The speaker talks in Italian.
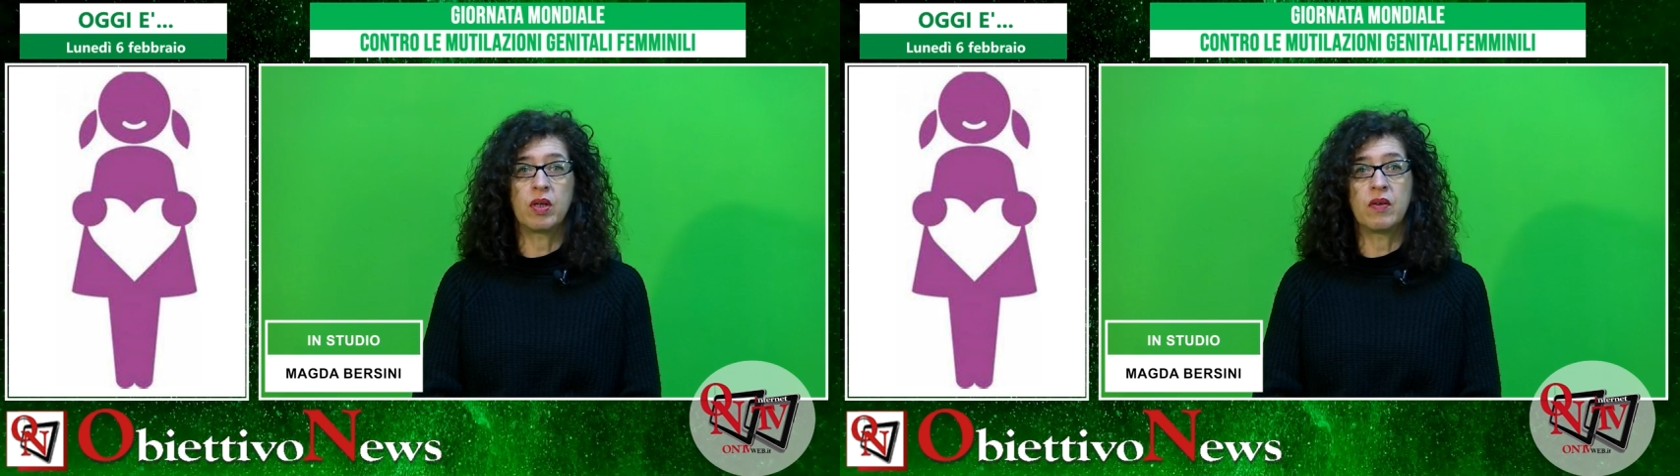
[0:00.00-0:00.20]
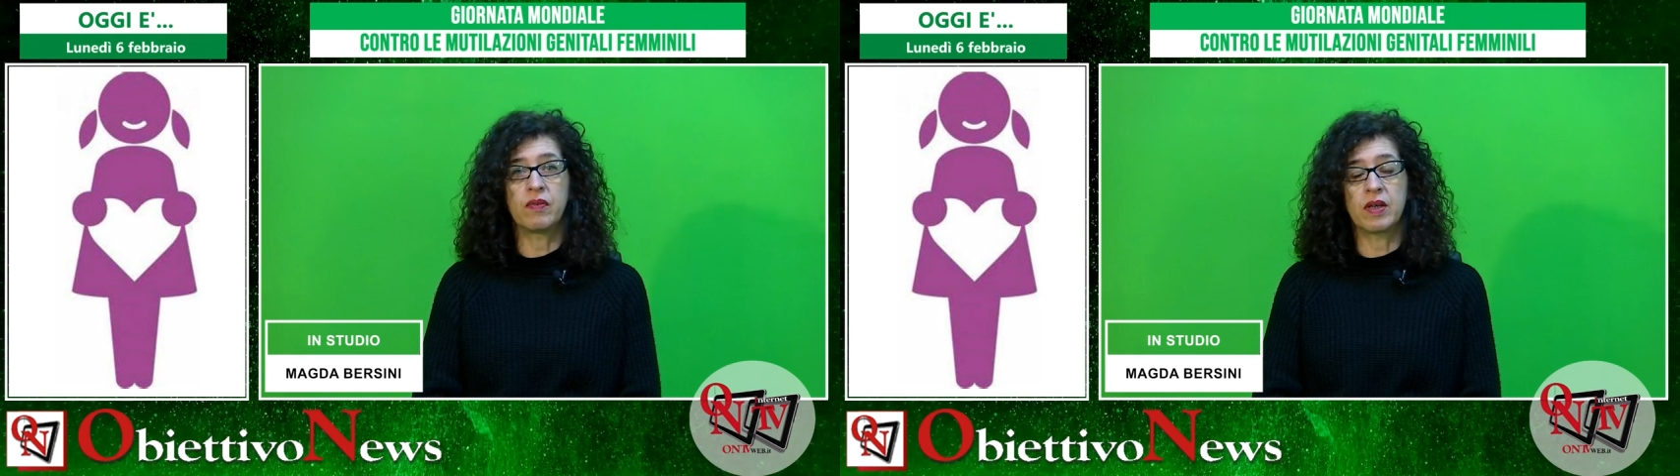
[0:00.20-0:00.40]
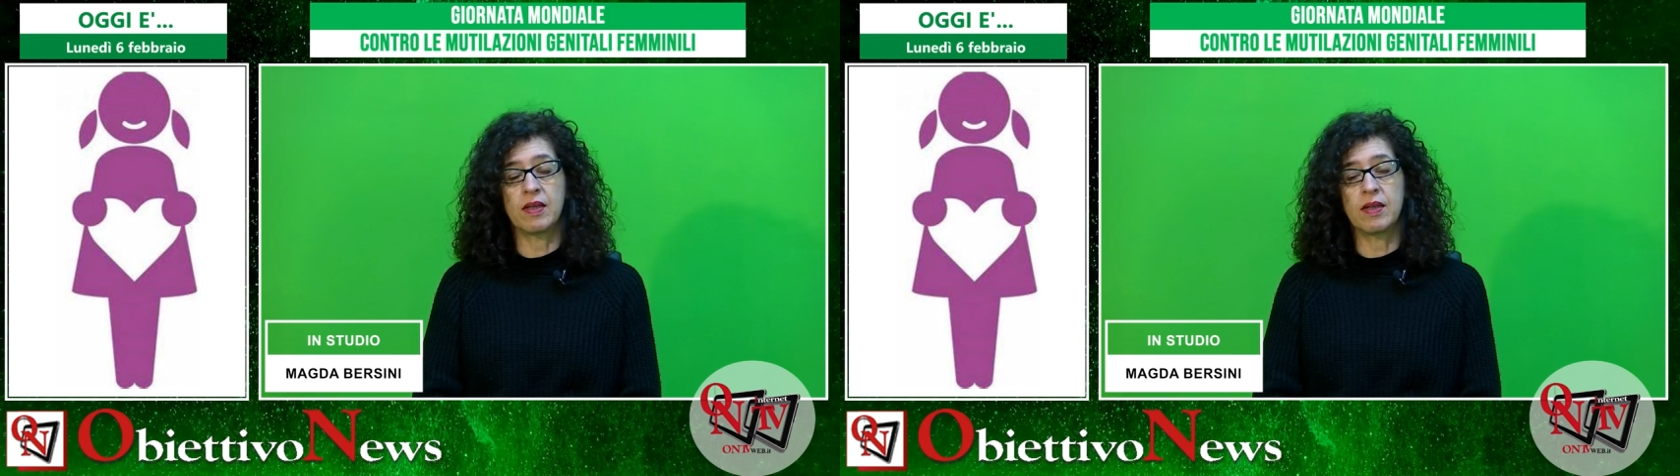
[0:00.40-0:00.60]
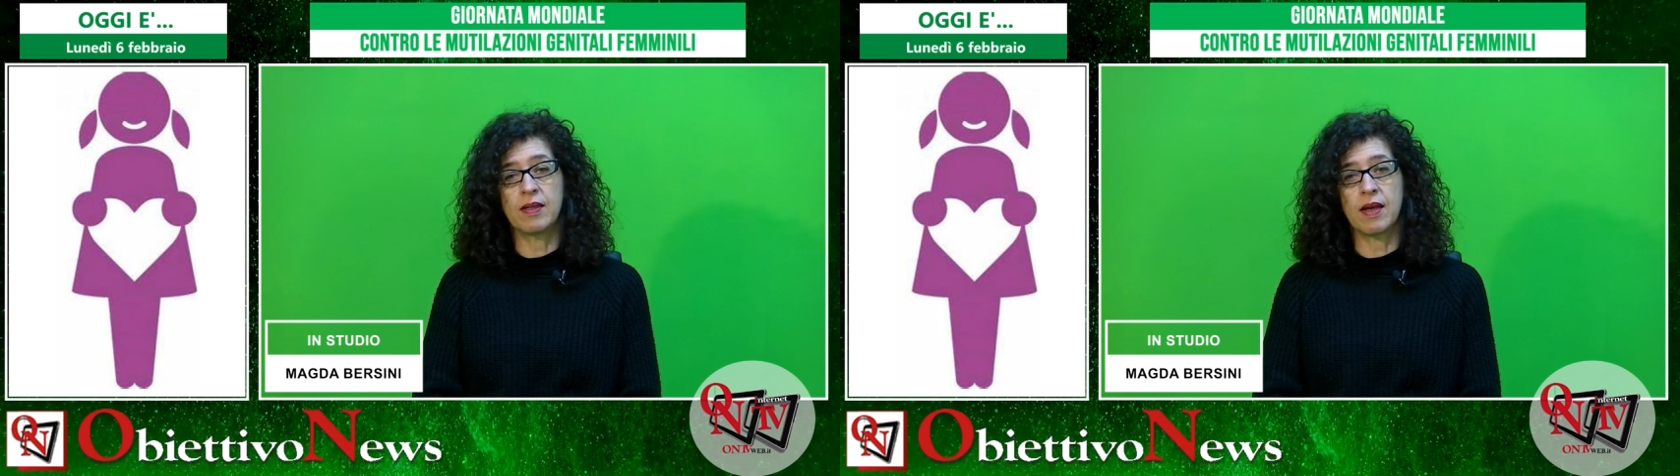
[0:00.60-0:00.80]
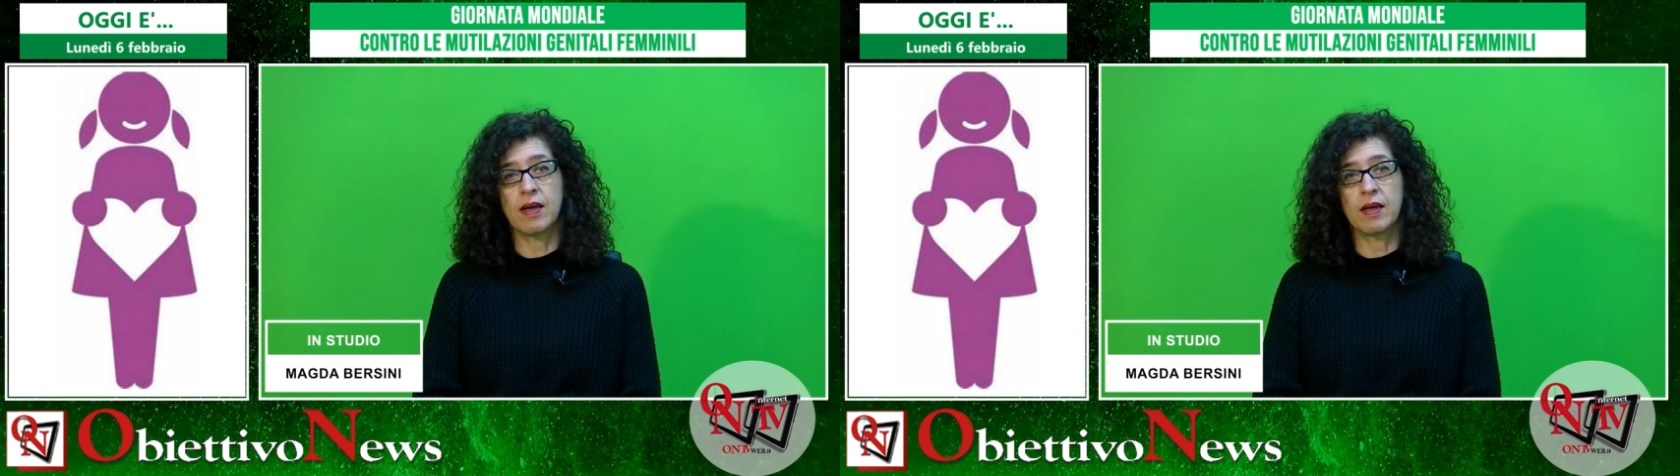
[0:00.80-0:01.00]

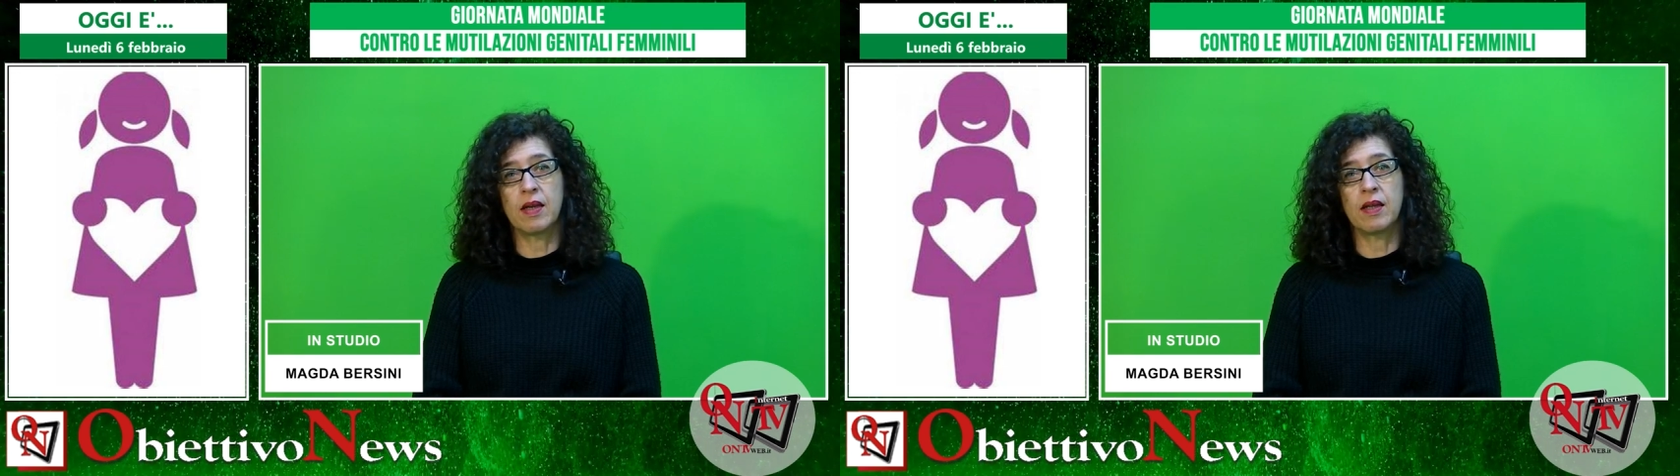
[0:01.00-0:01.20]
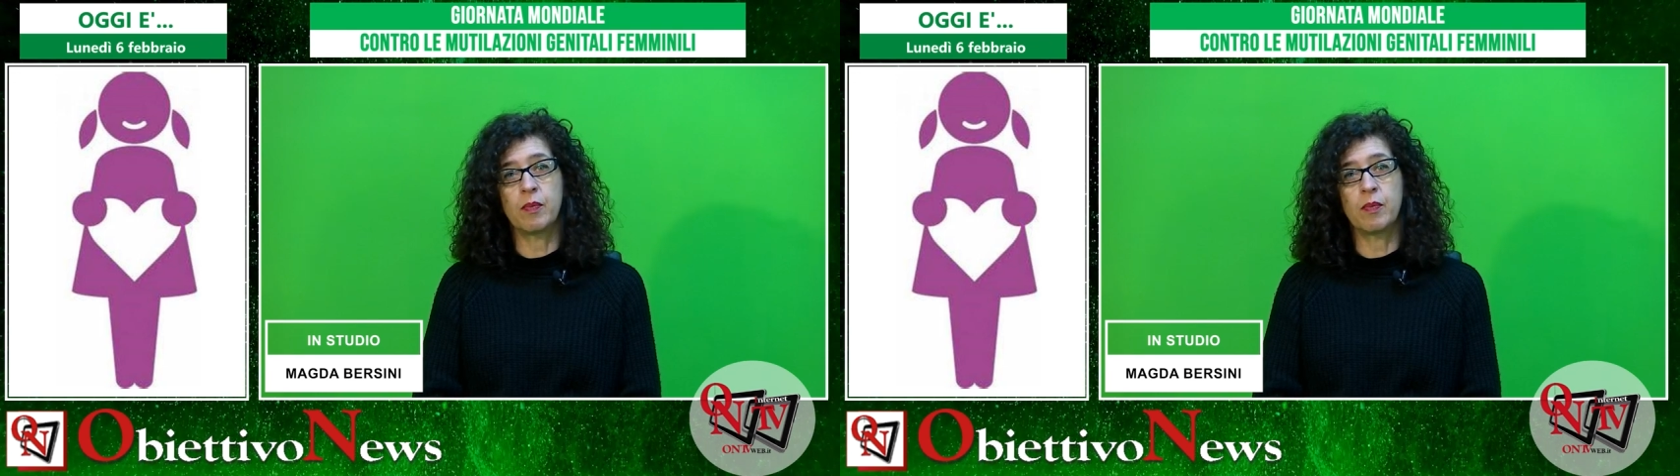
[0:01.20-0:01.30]
infertilità e nei